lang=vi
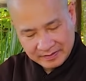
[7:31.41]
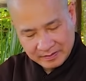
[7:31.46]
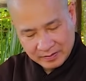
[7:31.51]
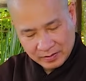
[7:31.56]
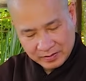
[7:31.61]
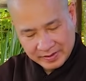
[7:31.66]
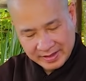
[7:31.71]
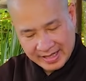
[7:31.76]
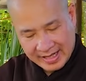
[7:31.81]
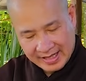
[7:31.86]

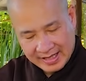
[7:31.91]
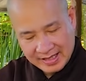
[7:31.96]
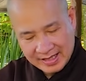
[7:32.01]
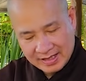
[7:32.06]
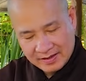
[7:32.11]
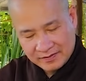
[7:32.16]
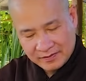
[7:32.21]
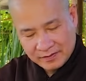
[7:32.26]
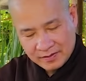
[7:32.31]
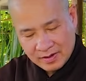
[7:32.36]
Một dạng á,
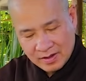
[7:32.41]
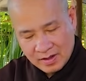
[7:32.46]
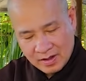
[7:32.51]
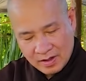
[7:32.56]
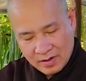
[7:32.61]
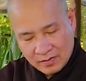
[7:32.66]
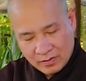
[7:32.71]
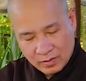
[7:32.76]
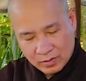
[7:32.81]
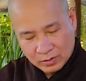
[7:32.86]
là
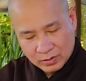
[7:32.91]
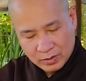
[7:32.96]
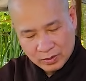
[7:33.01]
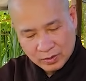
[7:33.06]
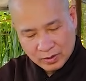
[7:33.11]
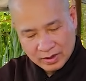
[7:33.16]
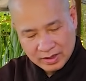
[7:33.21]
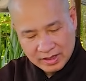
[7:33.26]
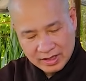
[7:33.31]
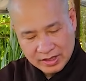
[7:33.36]
phụ
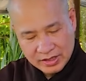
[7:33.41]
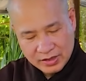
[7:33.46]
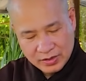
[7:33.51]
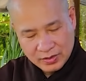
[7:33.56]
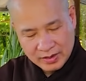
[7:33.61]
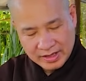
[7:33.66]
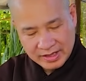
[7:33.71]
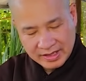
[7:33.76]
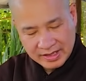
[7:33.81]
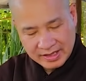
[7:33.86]
thuộc
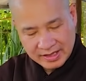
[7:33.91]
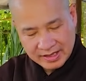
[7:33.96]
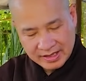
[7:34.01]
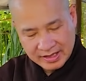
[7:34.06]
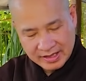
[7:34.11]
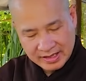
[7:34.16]
insulin,